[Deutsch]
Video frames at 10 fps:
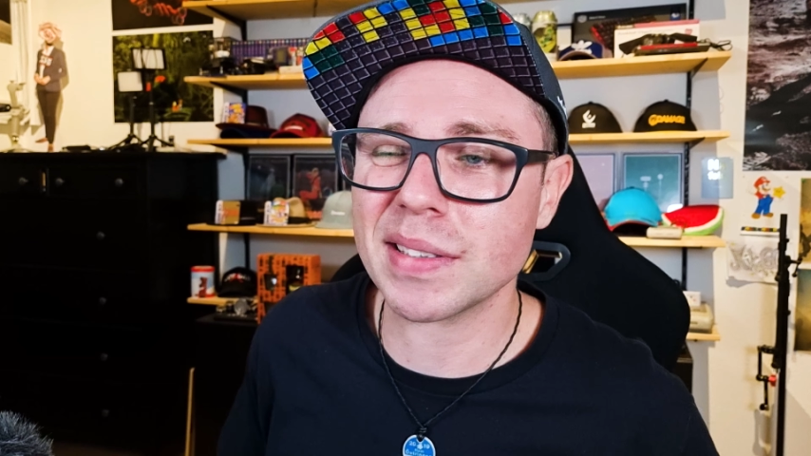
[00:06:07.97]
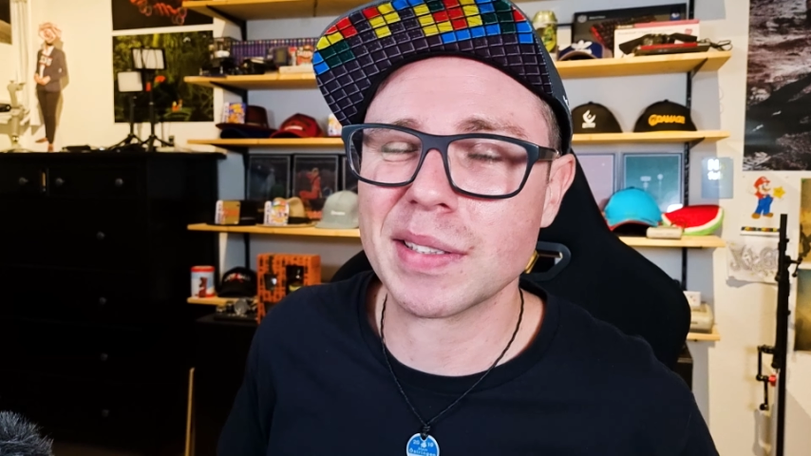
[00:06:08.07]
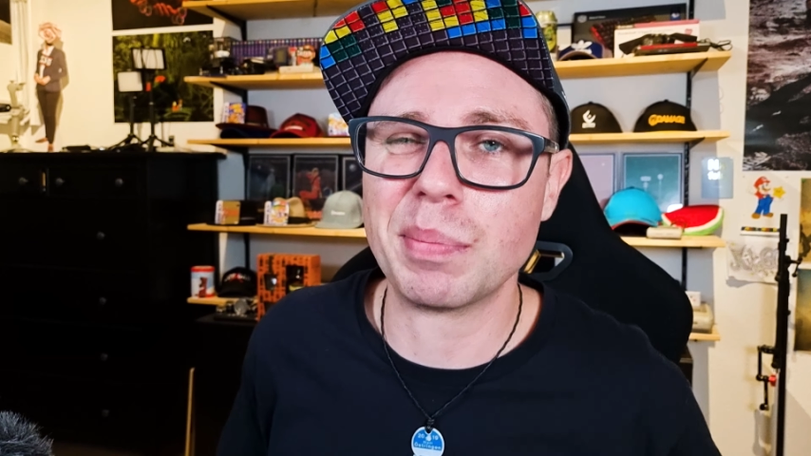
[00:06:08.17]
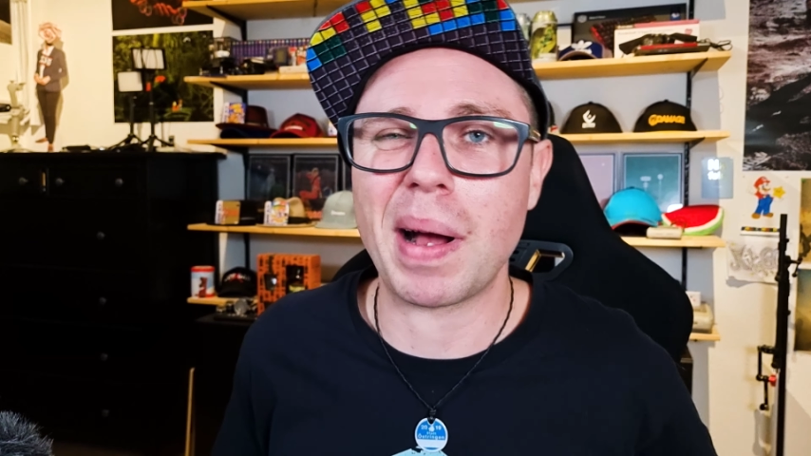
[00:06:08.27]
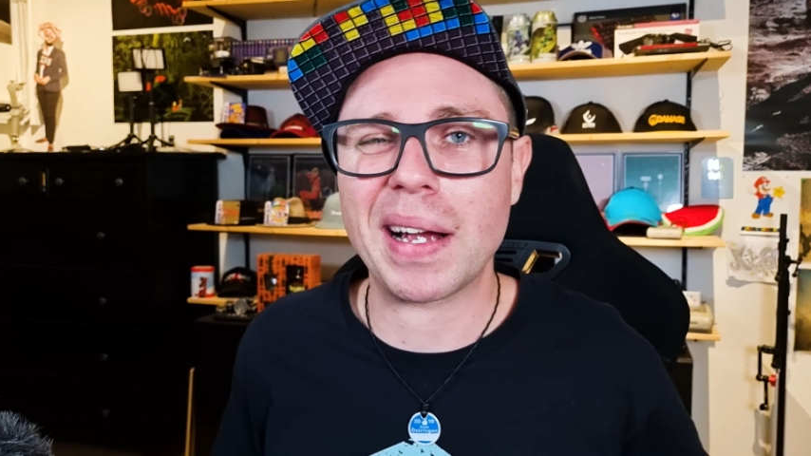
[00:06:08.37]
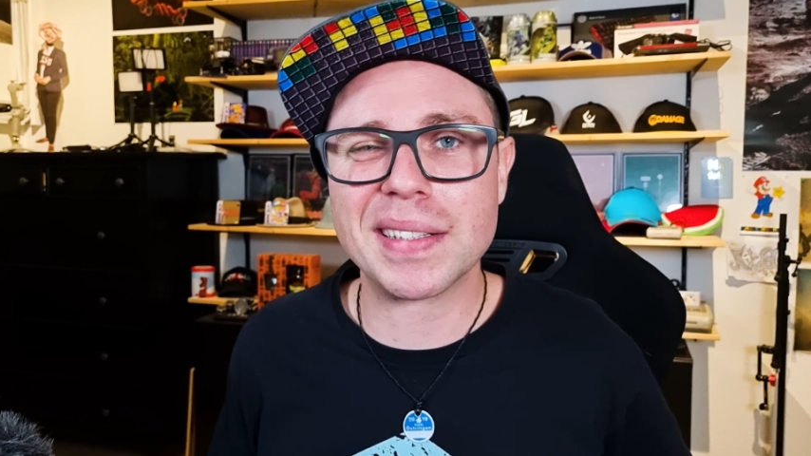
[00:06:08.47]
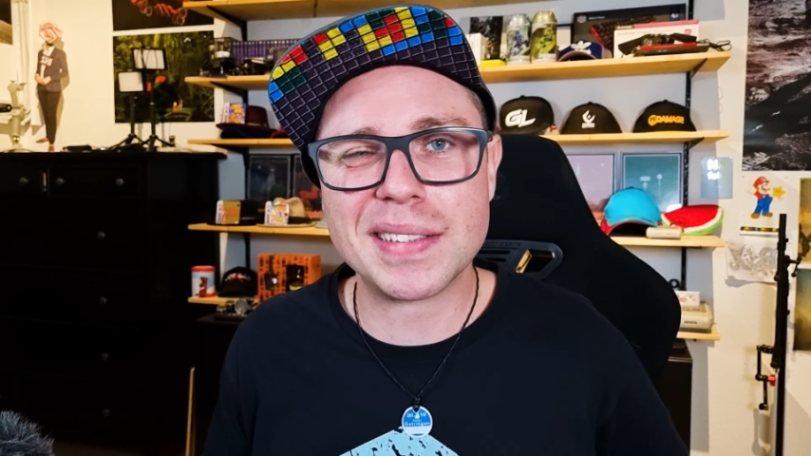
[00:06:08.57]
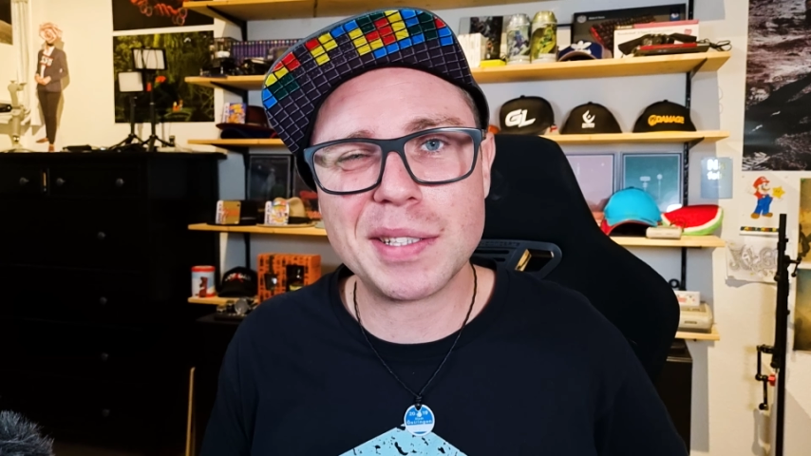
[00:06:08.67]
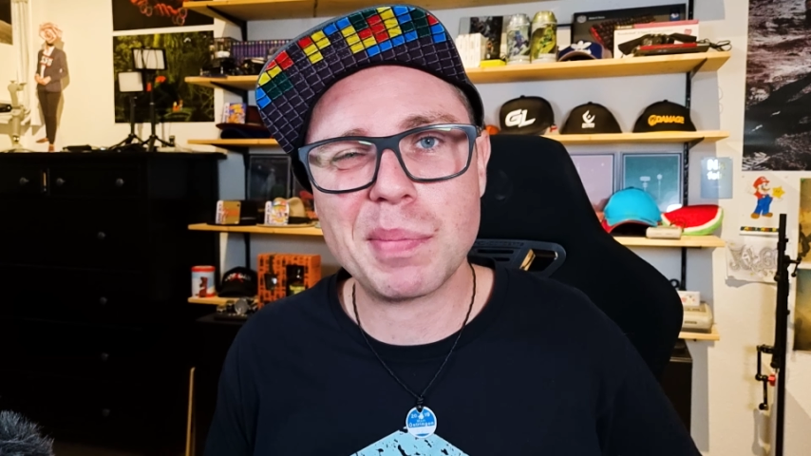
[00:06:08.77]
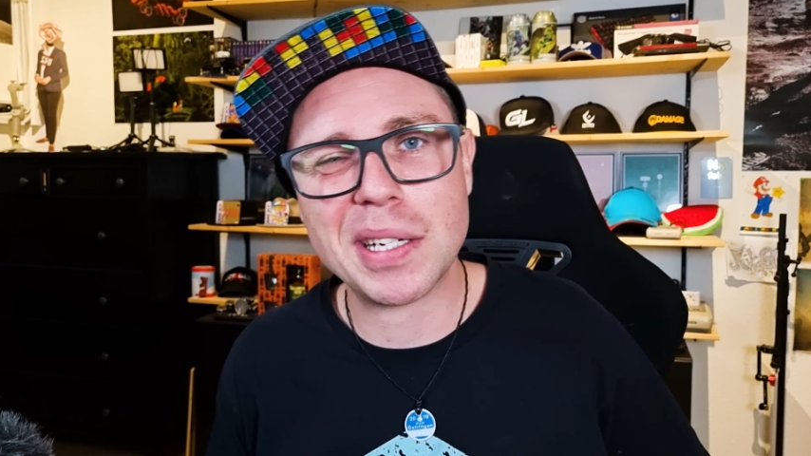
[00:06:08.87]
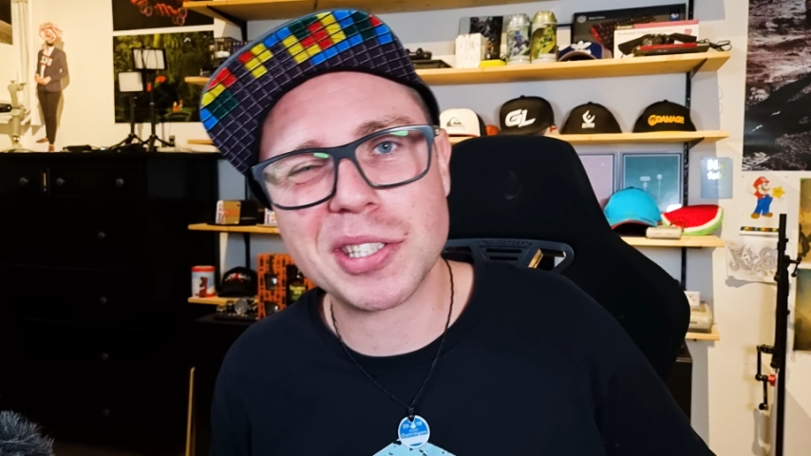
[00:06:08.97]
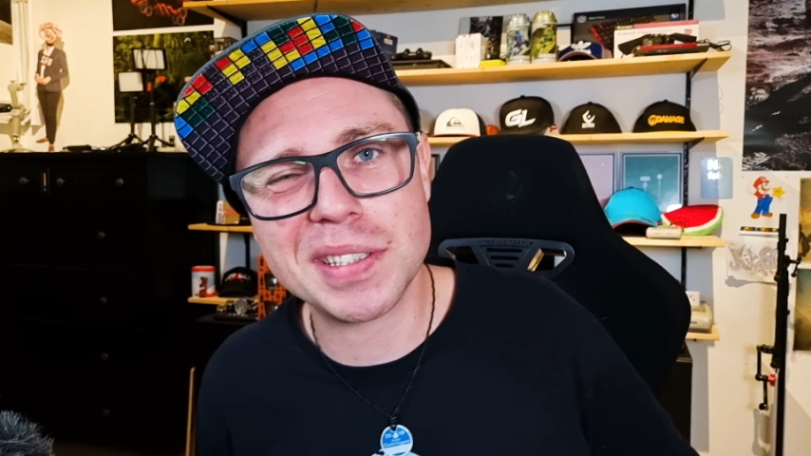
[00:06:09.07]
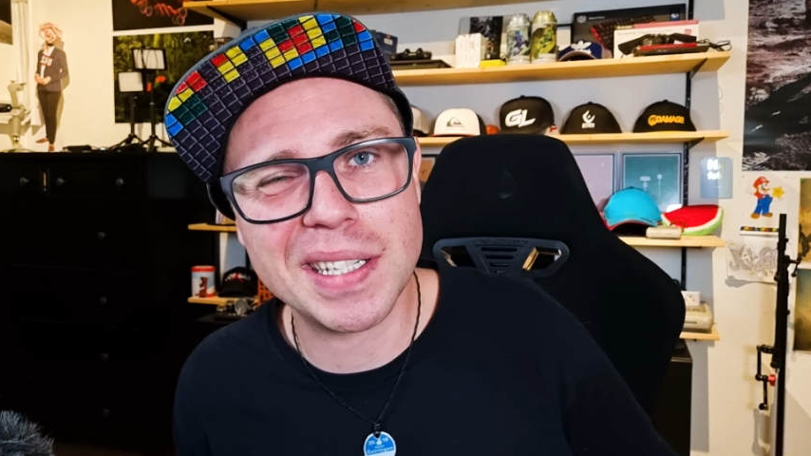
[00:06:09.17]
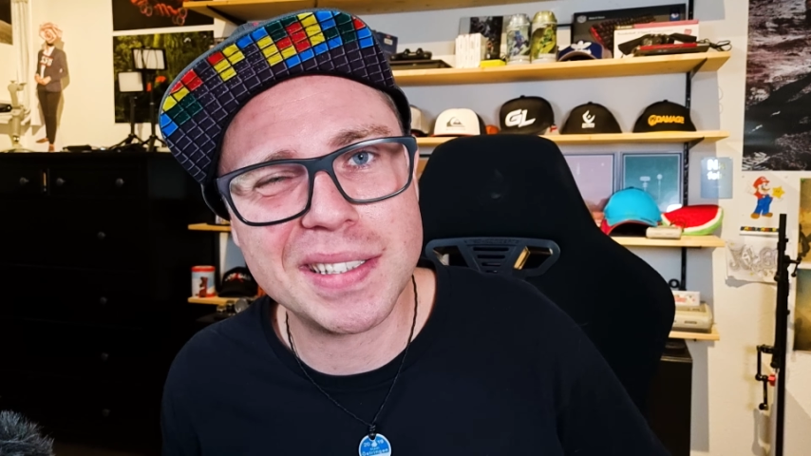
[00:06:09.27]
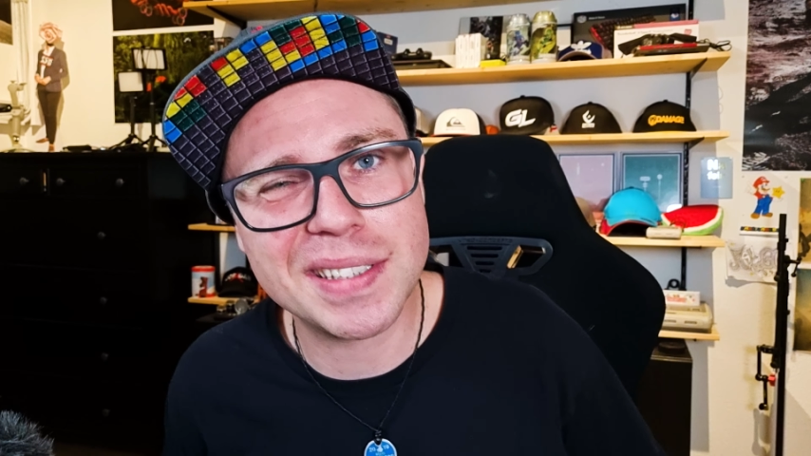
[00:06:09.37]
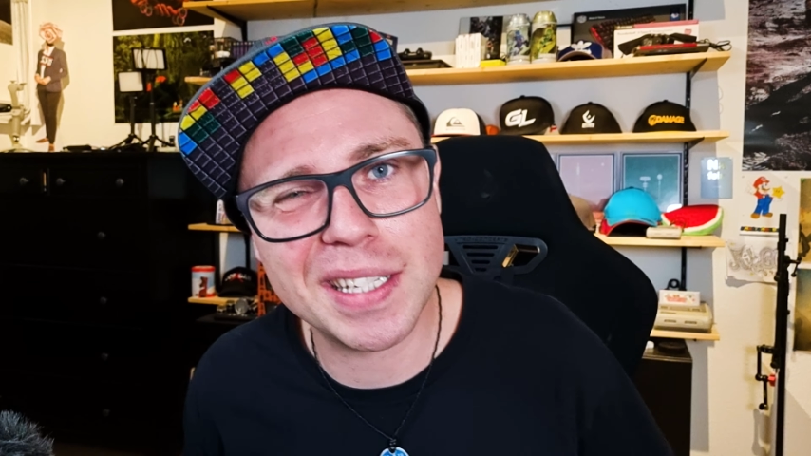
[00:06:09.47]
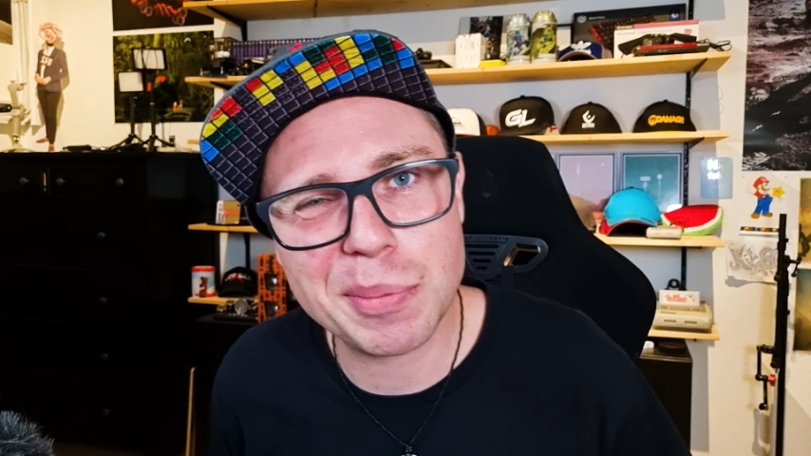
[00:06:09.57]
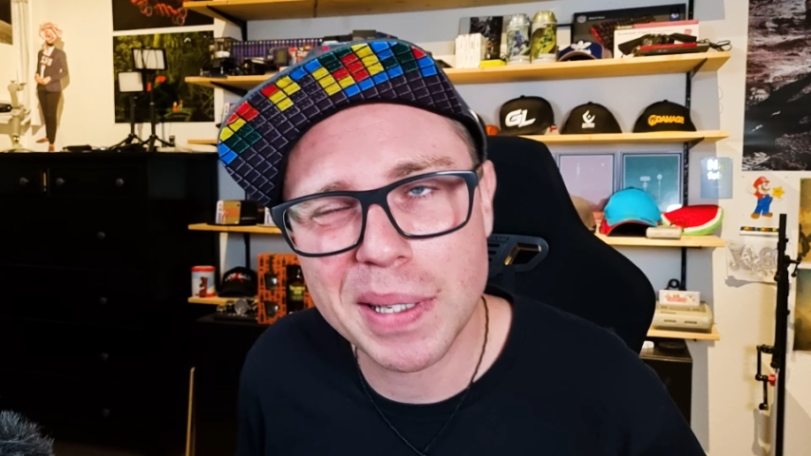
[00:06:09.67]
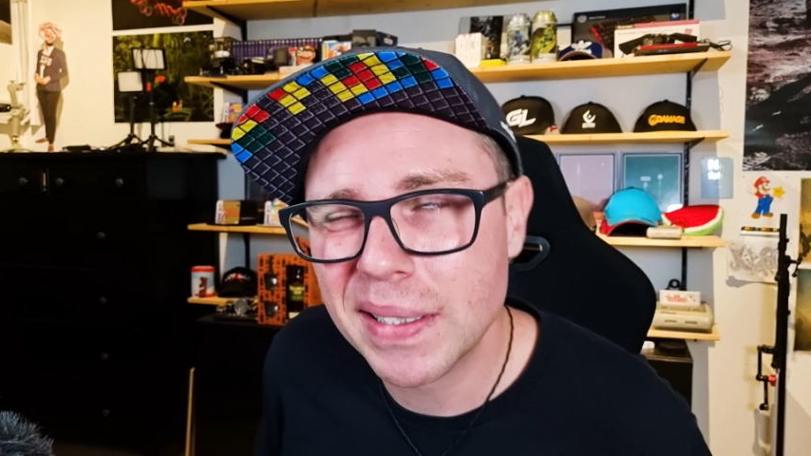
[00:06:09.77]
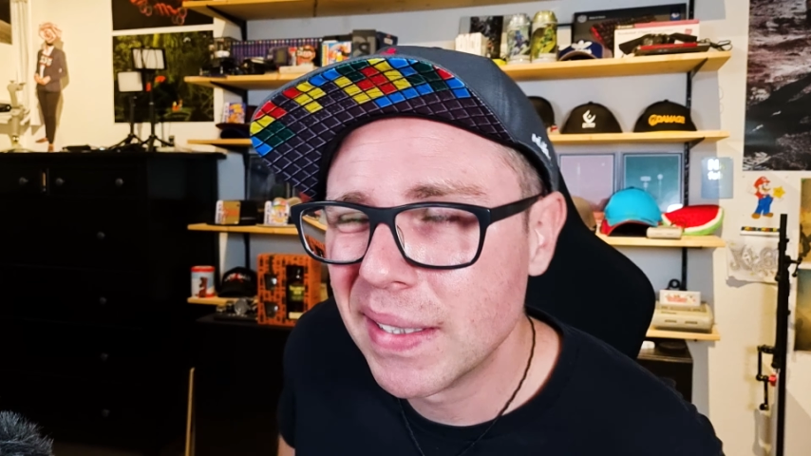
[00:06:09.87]
diese Marketingmasche dahinter
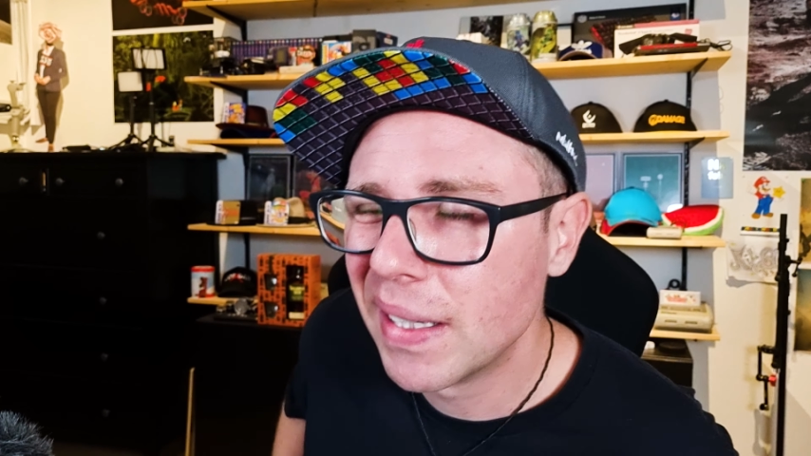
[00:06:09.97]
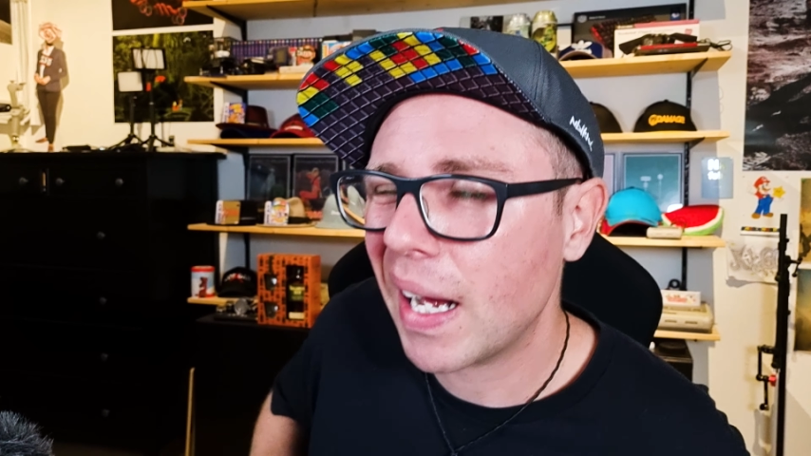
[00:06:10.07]
immer.